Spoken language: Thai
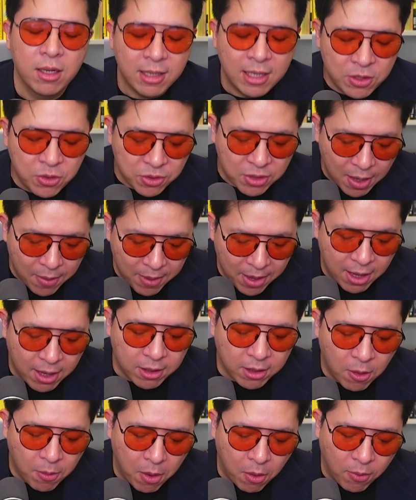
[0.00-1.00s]
น่าสนใจมาก
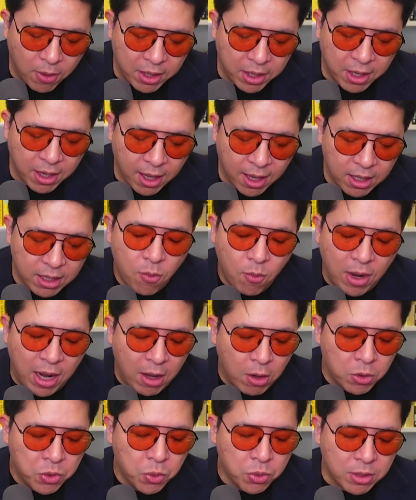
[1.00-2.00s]
เขาบอกว่าอย่างนี้ฮะ เวลา
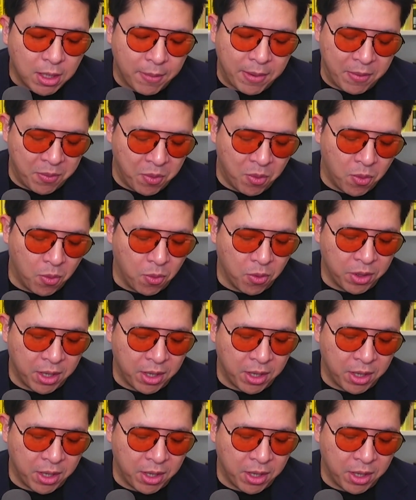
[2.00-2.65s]
เขาถูกทำให้โมโห